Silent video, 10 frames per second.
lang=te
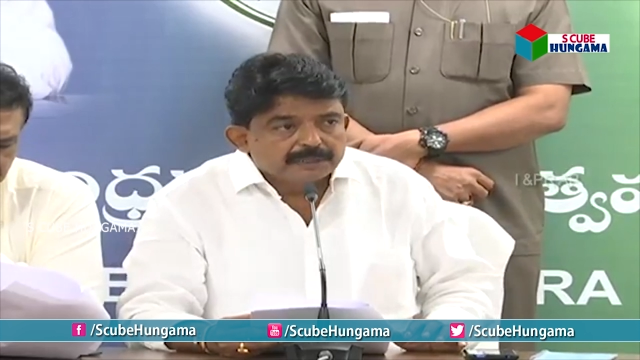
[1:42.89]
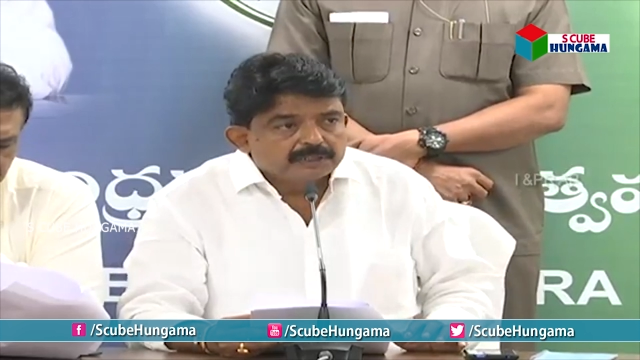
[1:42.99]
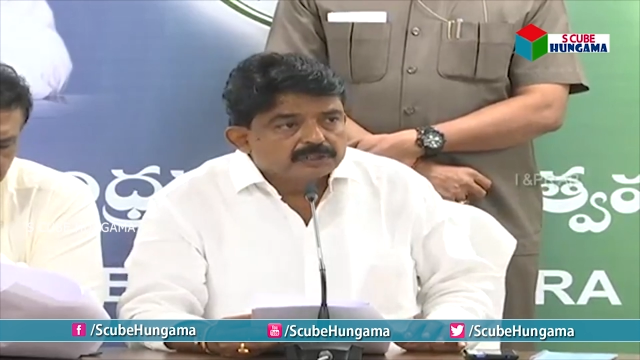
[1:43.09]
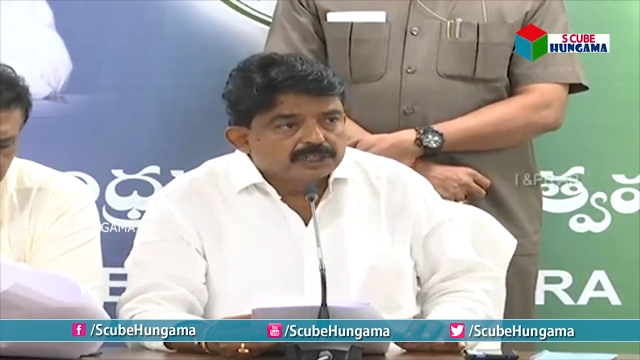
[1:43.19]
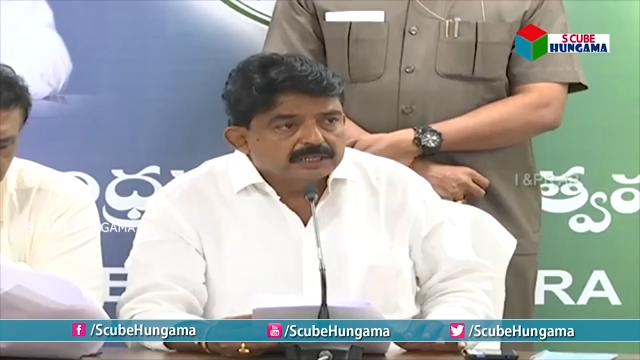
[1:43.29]

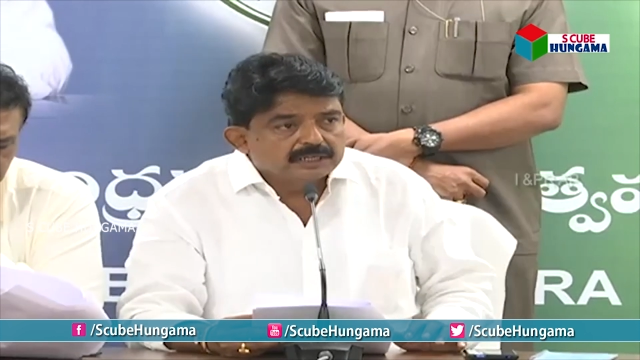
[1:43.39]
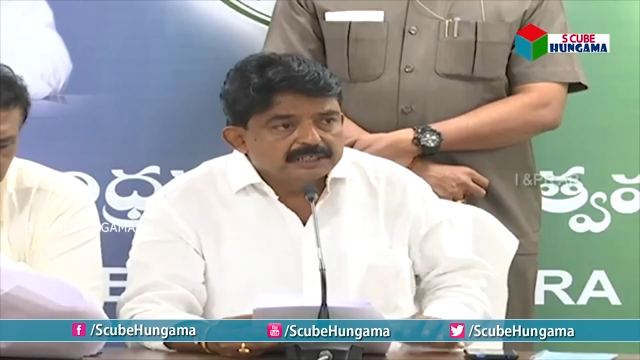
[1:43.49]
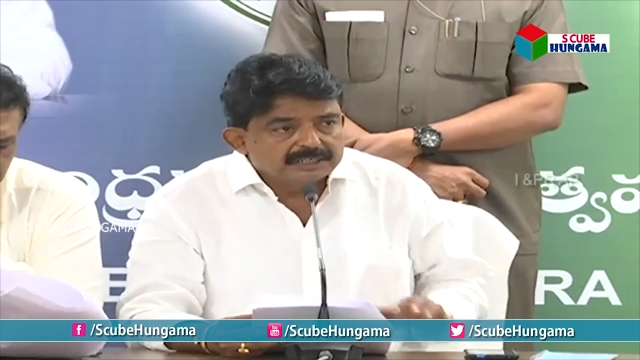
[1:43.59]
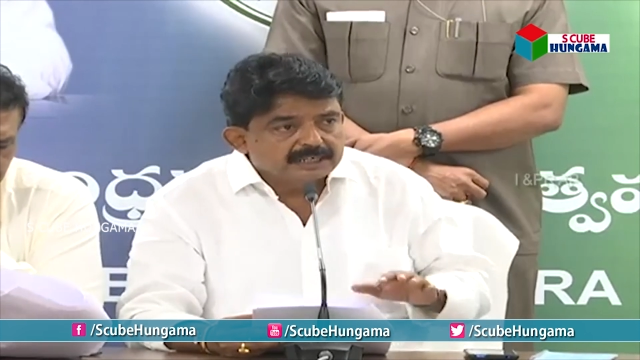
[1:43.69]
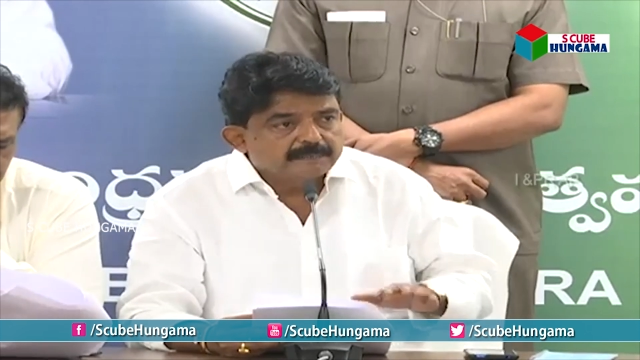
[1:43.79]
పదో తారీఖు
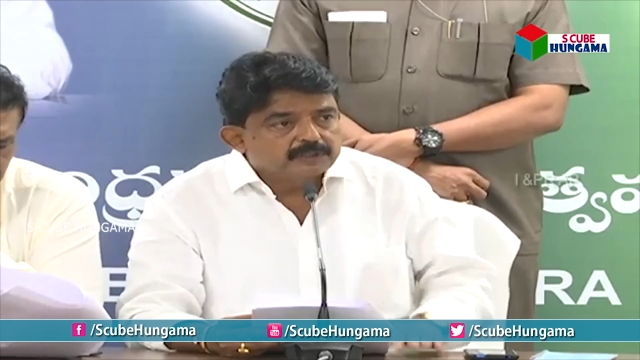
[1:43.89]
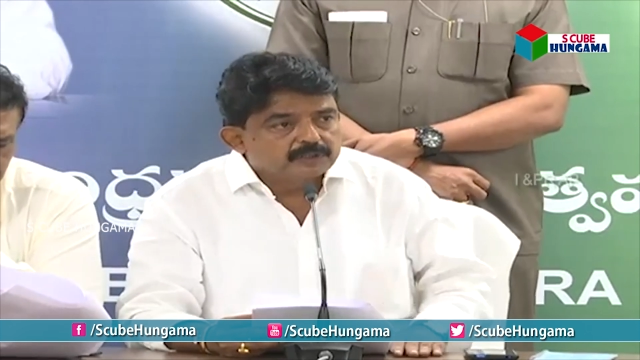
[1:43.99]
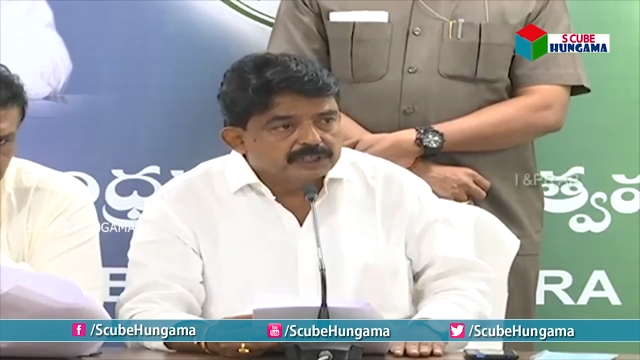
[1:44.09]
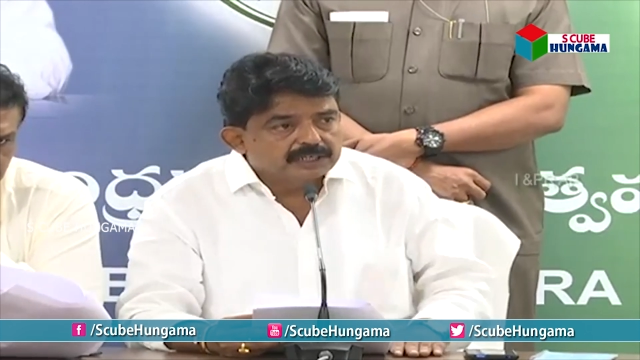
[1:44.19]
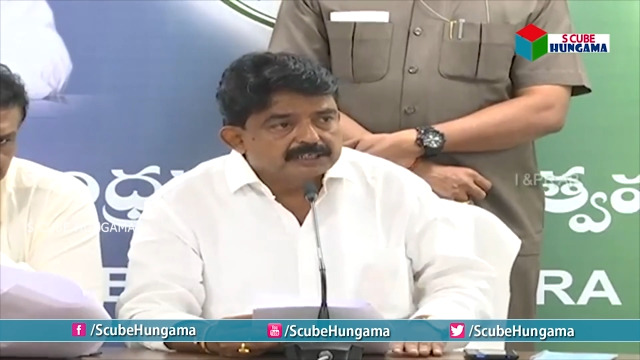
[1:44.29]
ఈ నెల
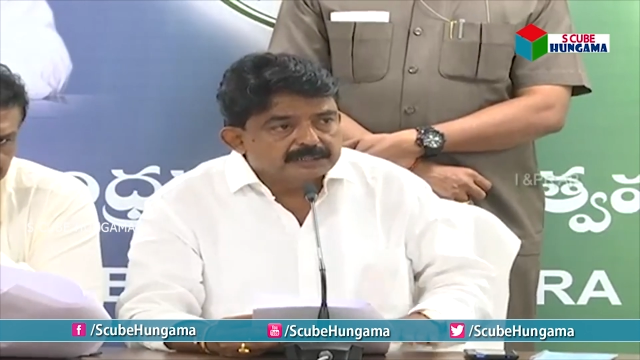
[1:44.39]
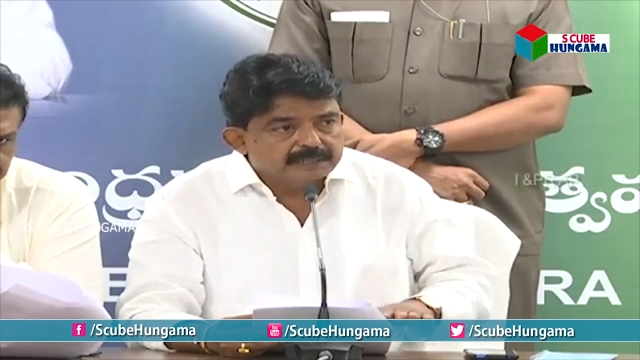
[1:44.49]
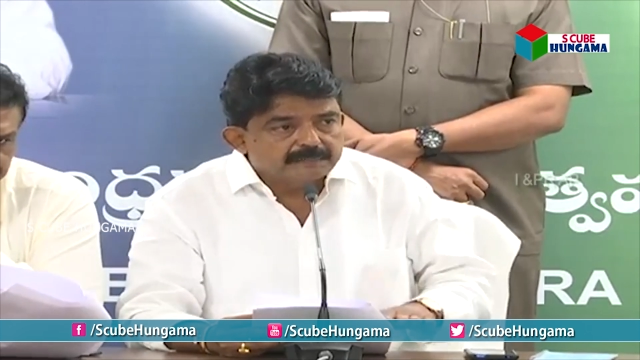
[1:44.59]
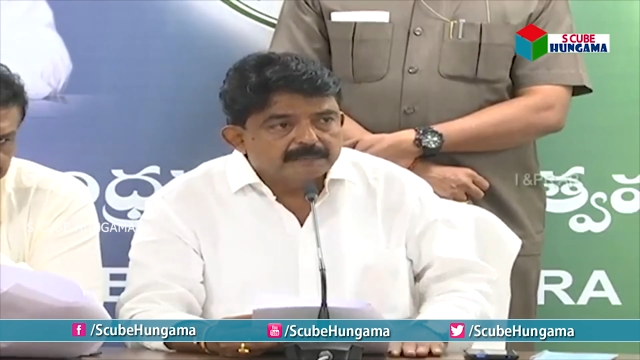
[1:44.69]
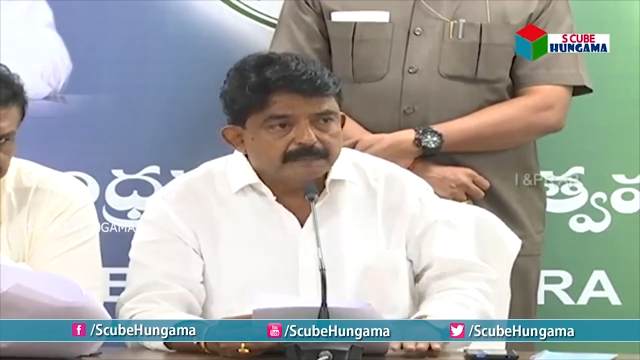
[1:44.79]
పదో తారీఖు
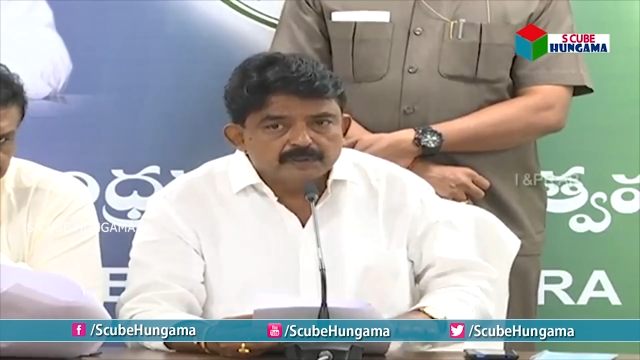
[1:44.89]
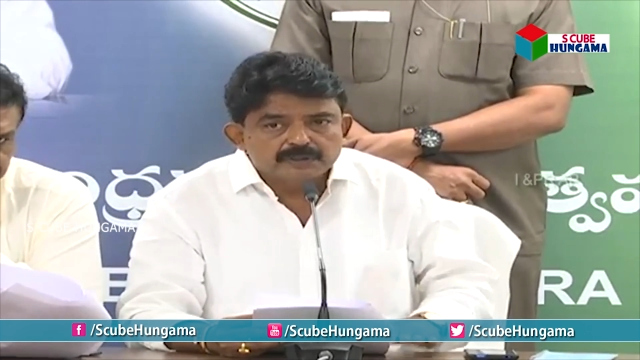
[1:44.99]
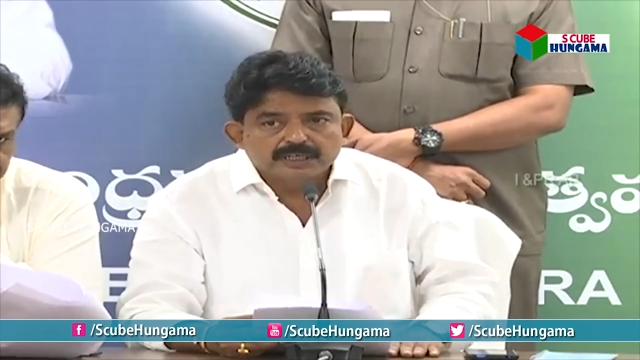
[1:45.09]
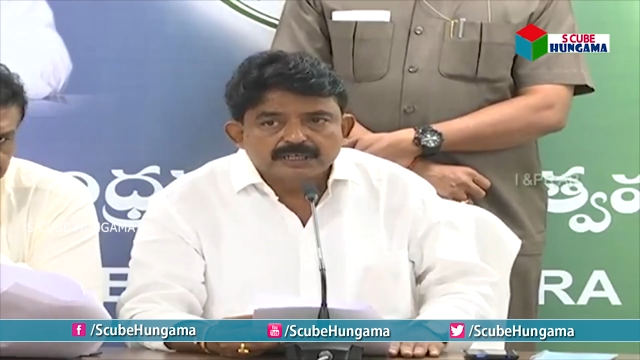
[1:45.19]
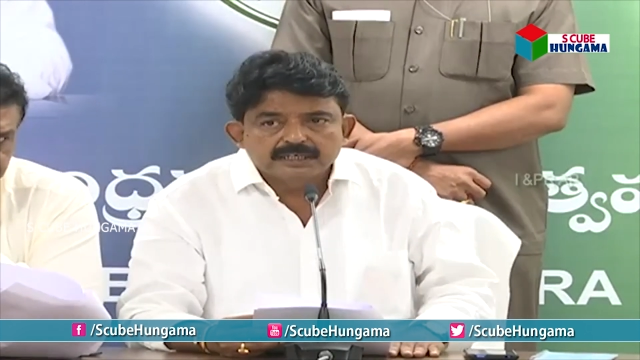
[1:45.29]
సెప్టెంబర్ పదో
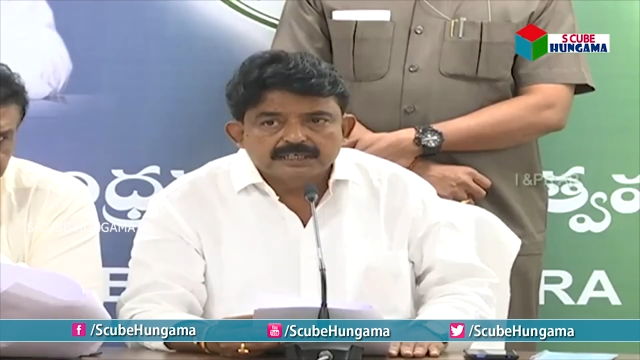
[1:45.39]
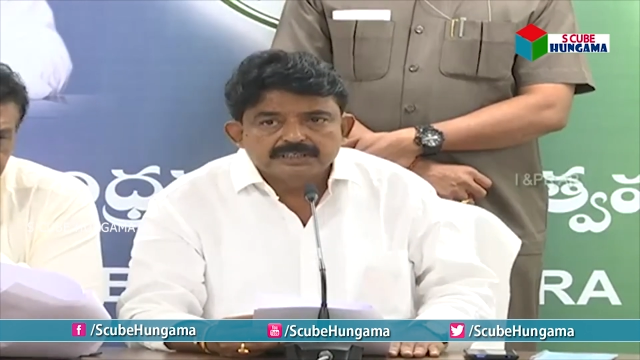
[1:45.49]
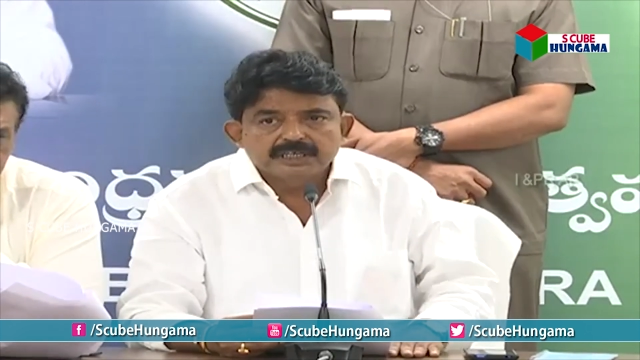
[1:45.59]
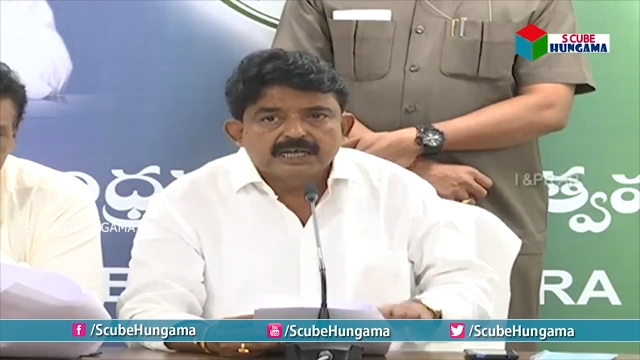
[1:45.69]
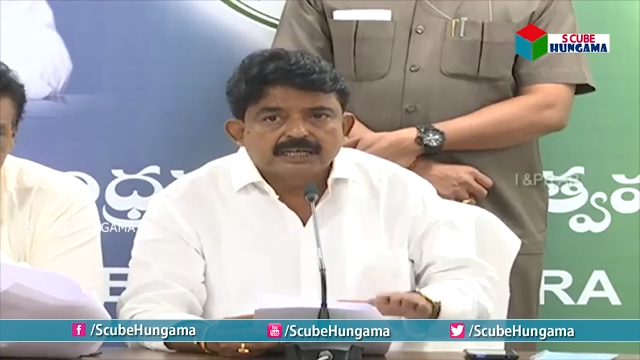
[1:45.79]
తారీఖు
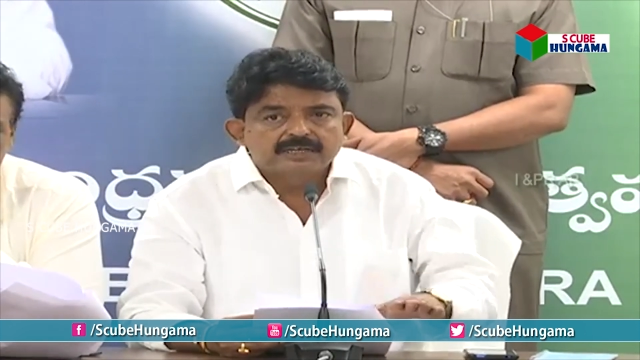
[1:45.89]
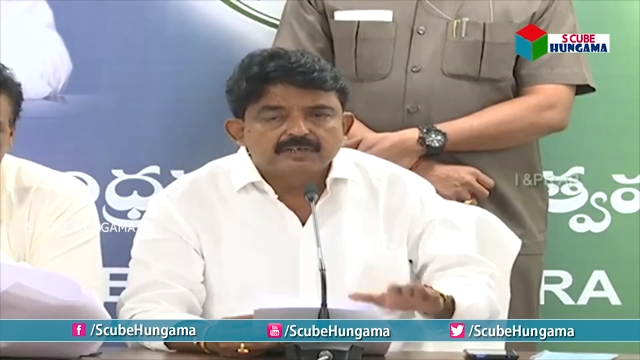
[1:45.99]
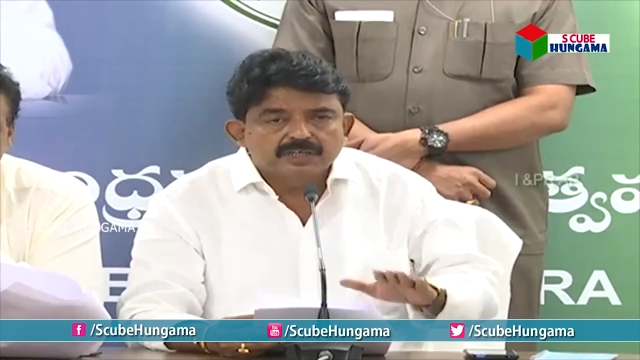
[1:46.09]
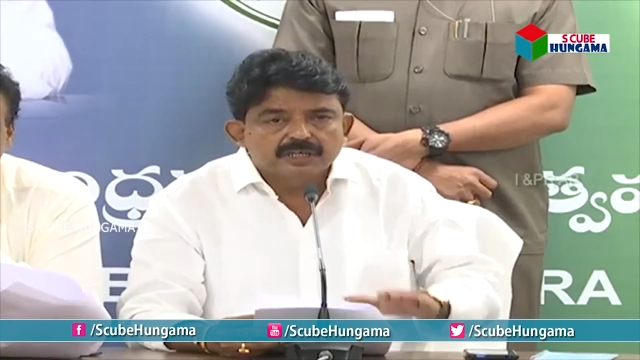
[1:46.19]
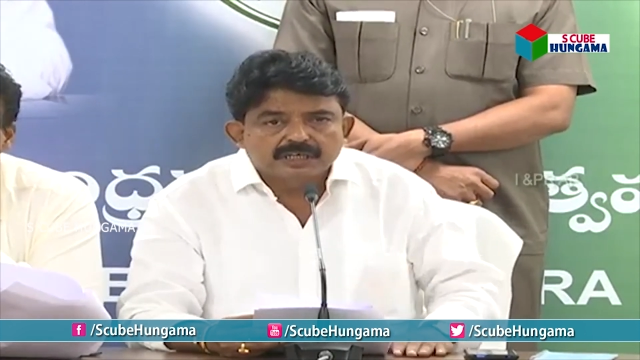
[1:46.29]
నుంచి
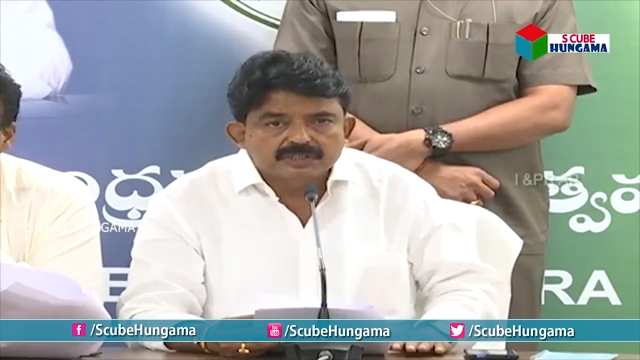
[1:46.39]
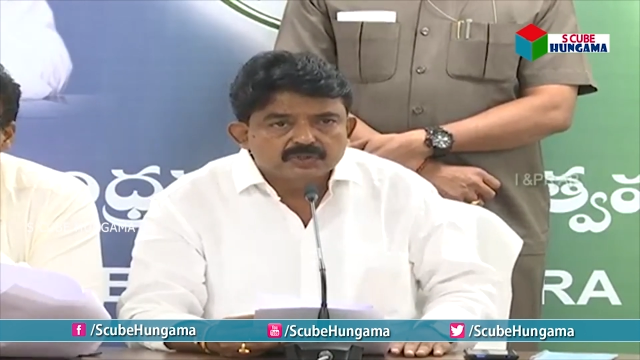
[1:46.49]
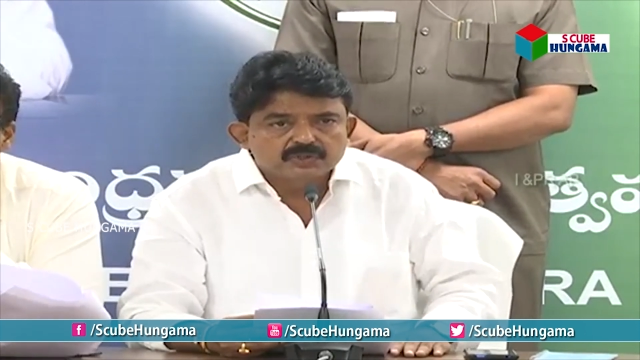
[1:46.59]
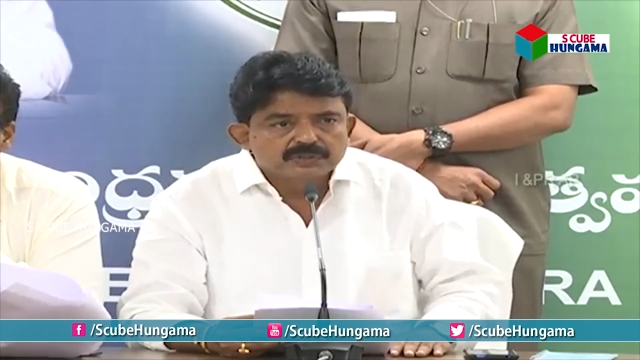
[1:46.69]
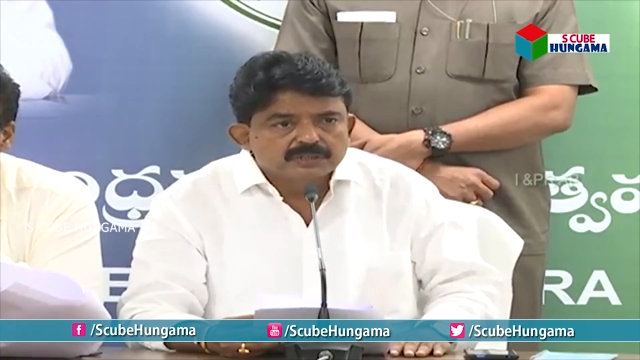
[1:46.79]
ఆన్లైన్లో
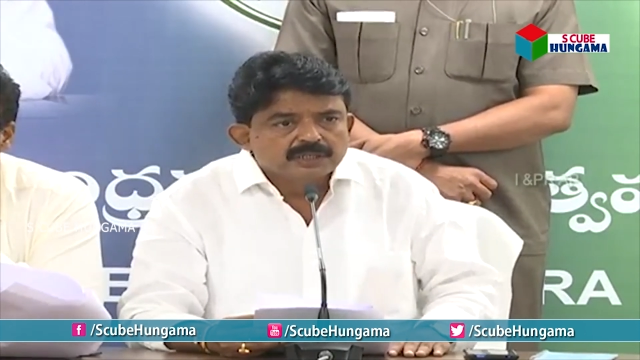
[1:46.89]
దరఖాస్తులు